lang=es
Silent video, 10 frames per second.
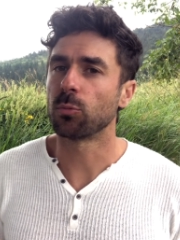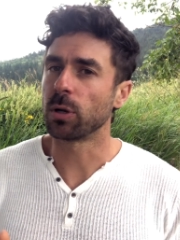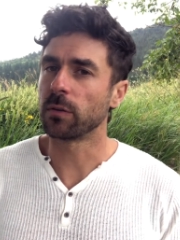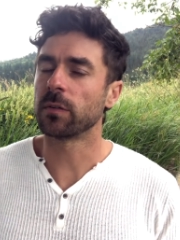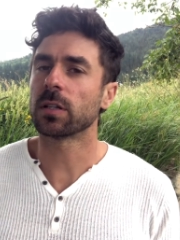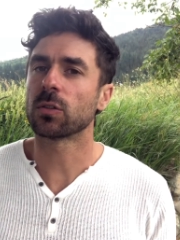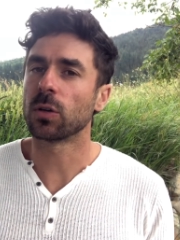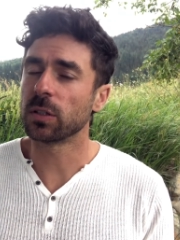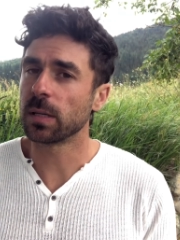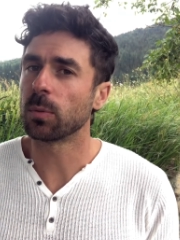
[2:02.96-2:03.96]
sobrevivir
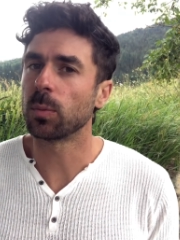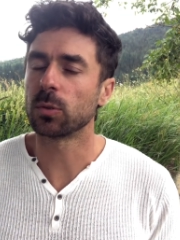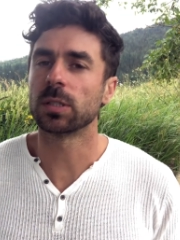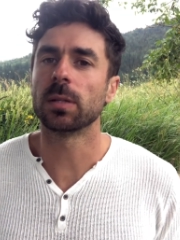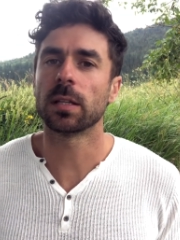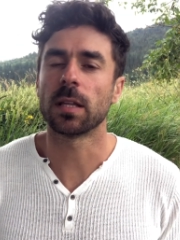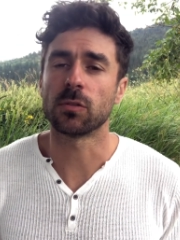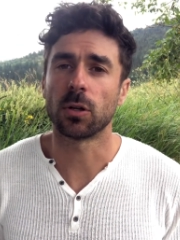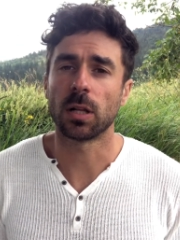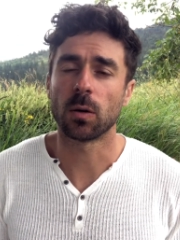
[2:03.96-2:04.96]
todo el tiempo posible
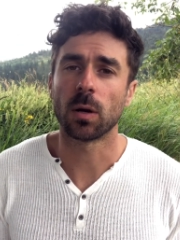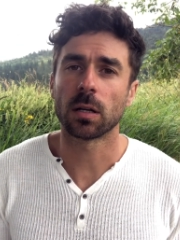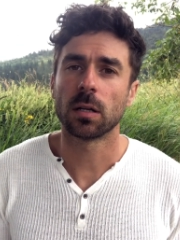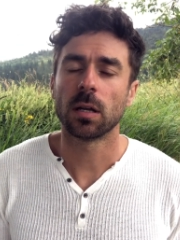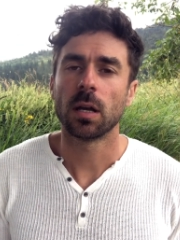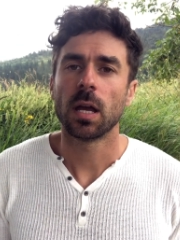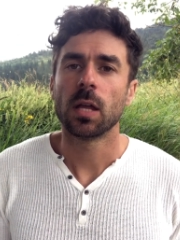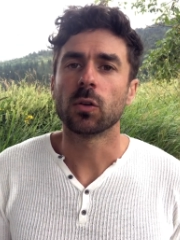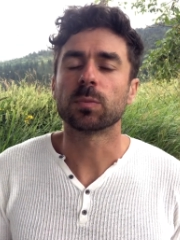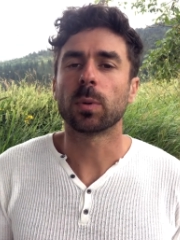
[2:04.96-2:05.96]
dentro del agua.
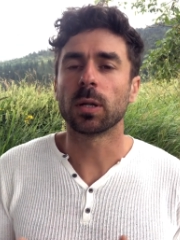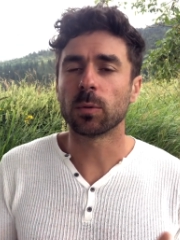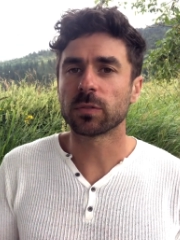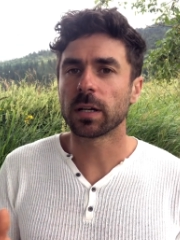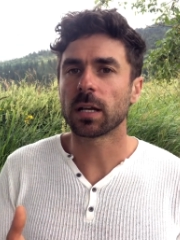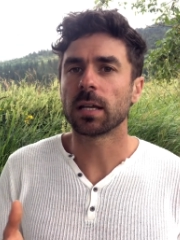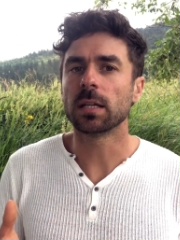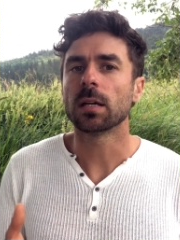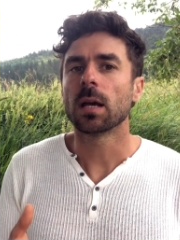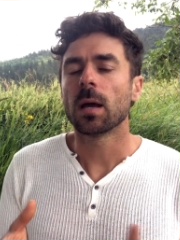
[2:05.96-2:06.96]
Entonces podemos ver
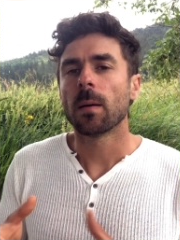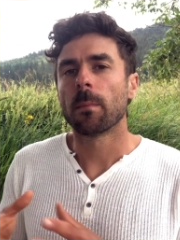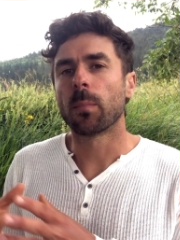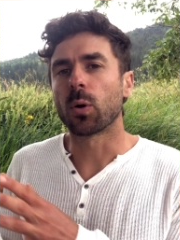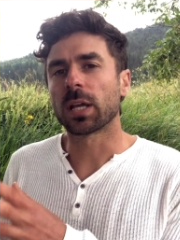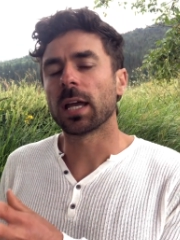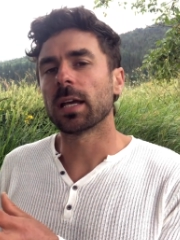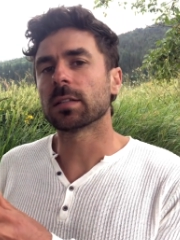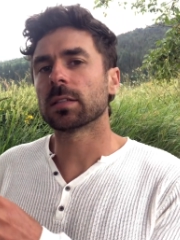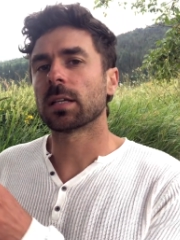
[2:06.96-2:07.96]
ahí por
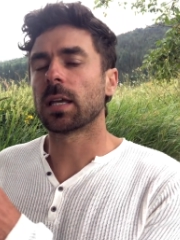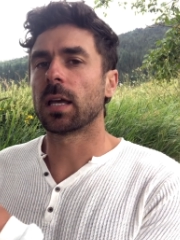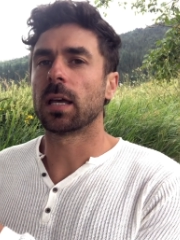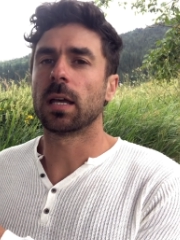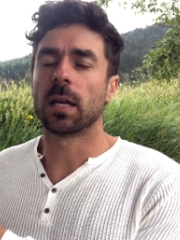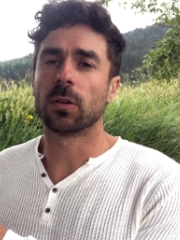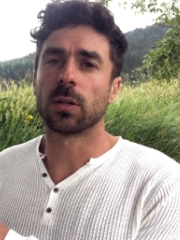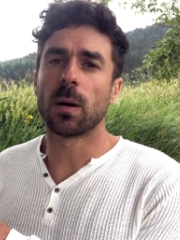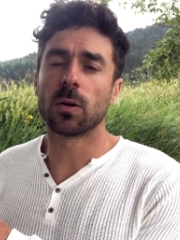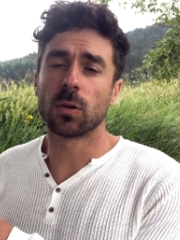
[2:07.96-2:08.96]
qué es que el
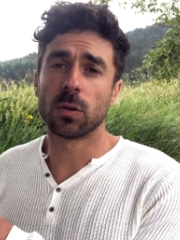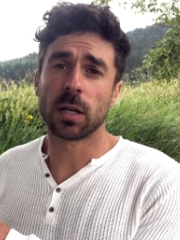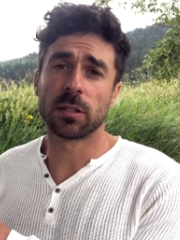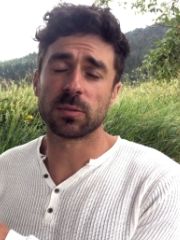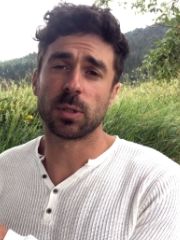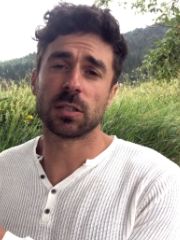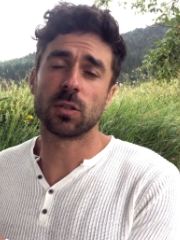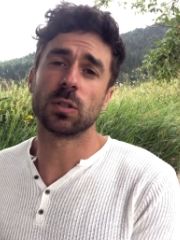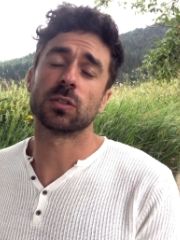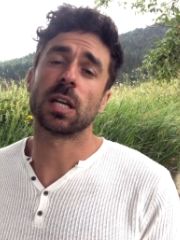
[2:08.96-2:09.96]
trabajo con la
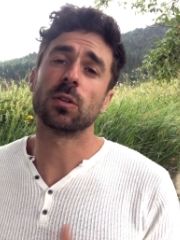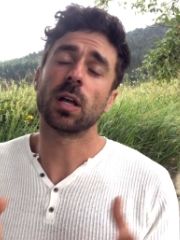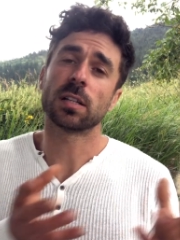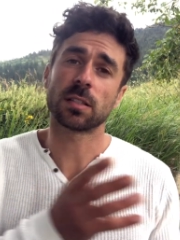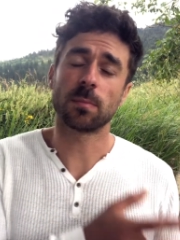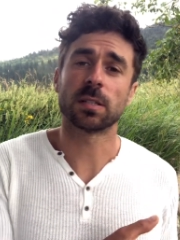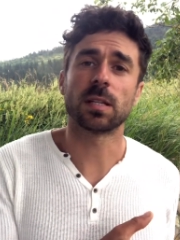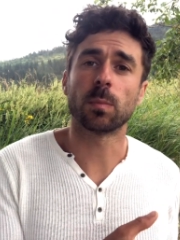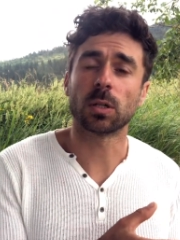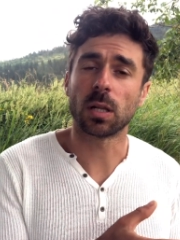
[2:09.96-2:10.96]
respiración nos ayuda a estar más
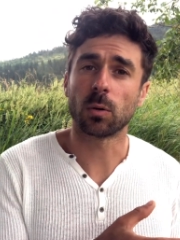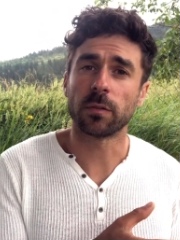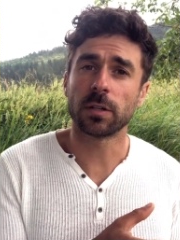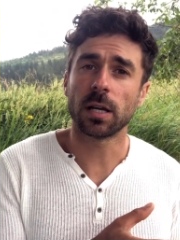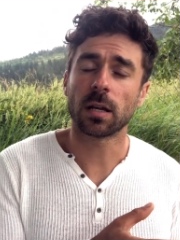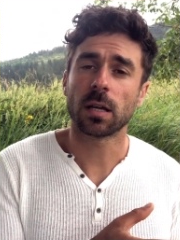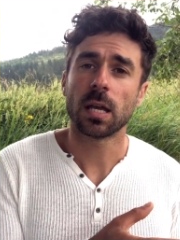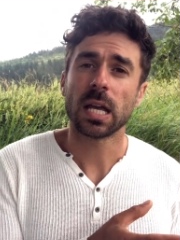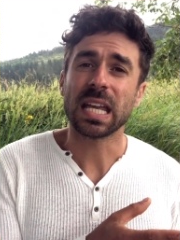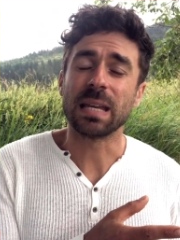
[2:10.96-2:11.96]
tiempo en el agua fría
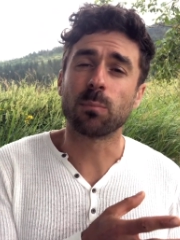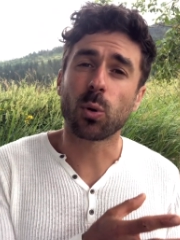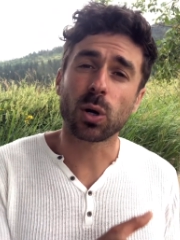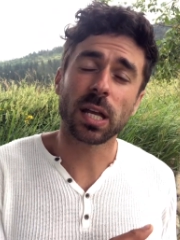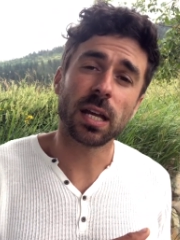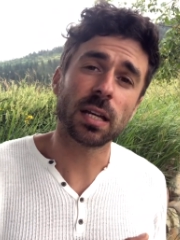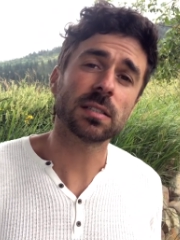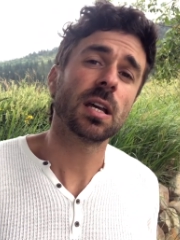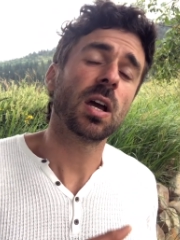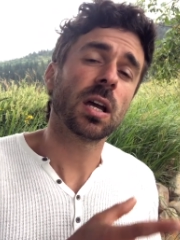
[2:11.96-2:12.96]
y por qué
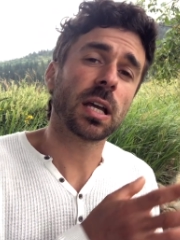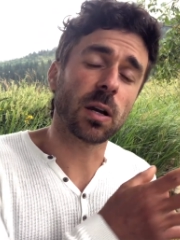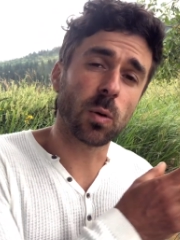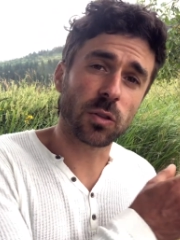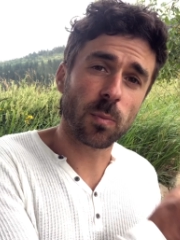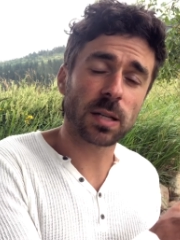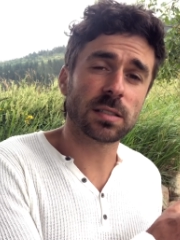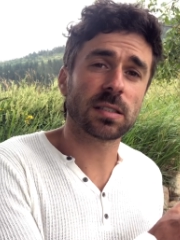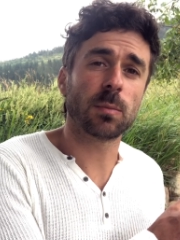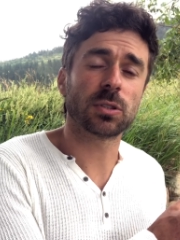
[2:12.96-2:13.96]
es que cuanto más
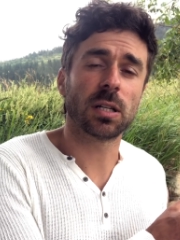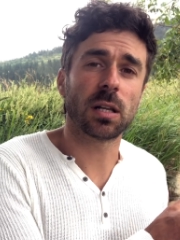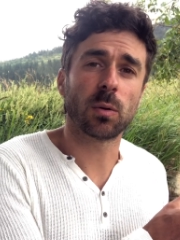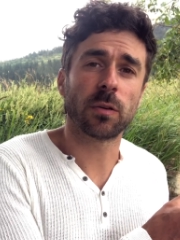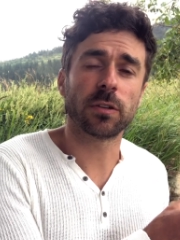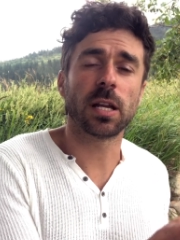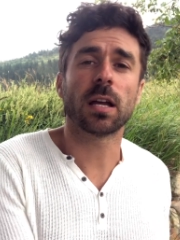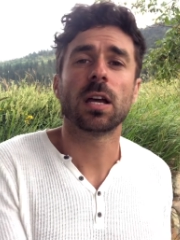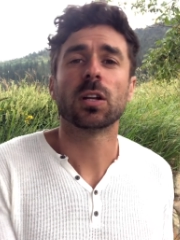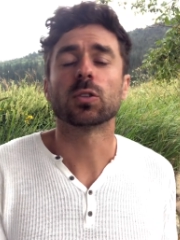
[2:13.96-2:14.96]
estamos en el agua fría
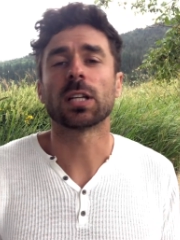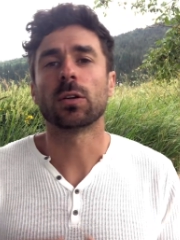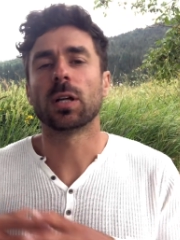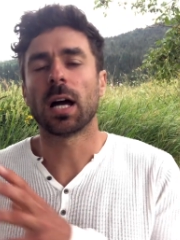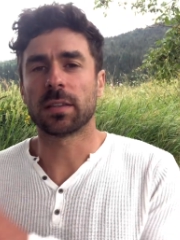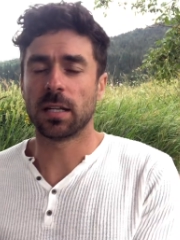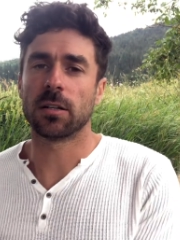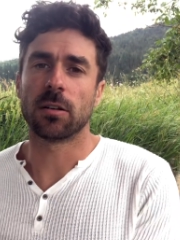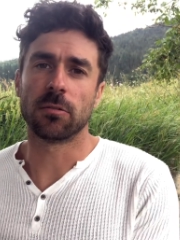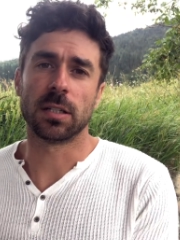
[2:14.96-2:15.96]
nos ayuda a
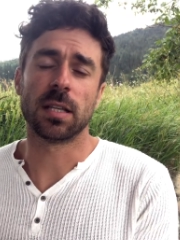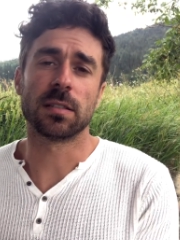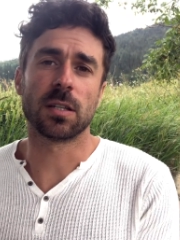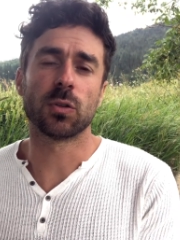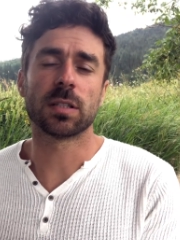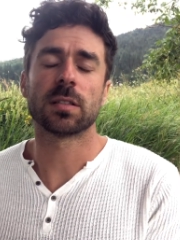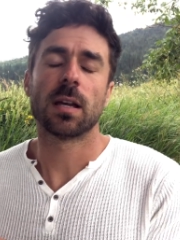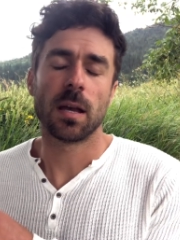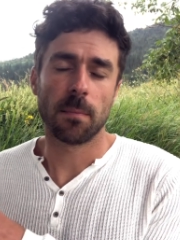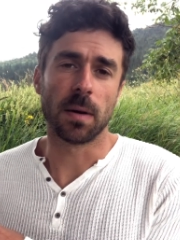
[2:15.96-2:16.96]
tener retenciones
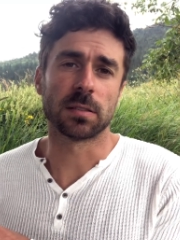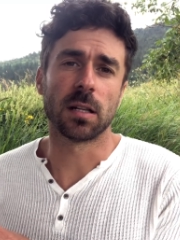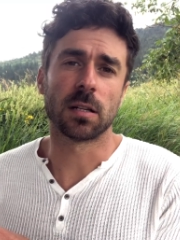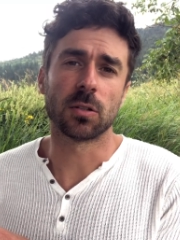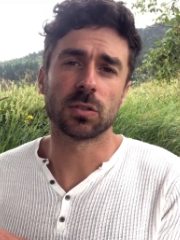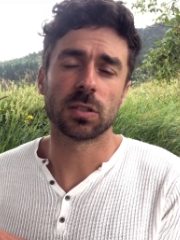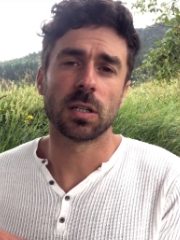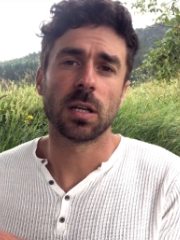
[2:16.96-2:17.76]
más largas